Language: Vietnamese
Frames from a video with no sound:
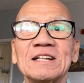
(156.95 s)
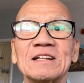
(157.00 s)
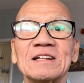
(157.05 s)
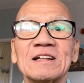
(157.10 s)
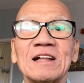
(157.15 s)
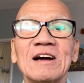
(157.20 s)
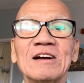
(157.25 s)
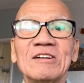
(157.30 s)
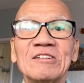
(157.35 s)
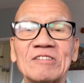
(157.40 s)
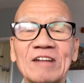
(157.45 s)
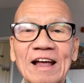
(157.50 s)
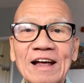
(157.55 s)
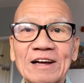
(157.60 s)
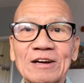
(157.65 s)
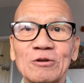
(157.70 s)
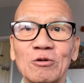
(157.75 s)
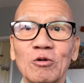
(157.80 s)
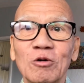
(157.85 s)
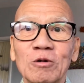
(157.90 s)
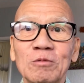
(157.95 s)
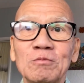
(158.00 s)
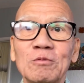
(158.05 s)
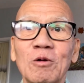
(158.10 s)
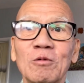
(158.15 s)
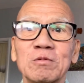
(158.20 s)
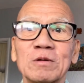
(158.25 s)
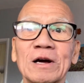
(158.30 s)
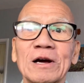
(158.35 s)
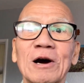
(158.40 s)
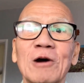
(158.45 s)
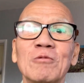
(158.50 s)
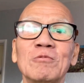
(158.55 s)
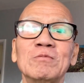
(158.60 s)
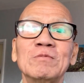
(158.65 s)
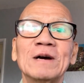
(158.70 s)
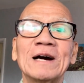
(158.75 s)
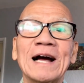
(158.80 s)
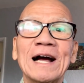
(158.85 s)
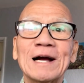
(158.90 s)
thân xác của một cái
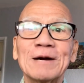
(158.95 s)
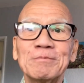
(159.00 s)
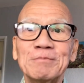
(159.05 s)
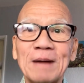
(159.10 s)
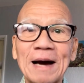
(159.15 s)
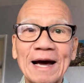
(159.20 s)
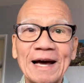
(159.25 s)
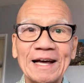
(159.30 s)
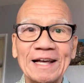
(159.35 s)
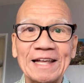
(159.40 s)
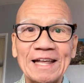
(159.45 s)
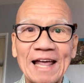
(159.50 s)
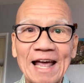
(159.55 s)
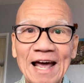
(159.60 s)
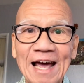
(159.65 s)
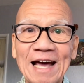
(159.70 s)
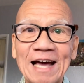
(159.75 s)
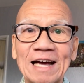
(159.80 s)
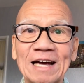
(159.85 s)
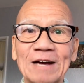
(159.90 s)
ông ăn mài già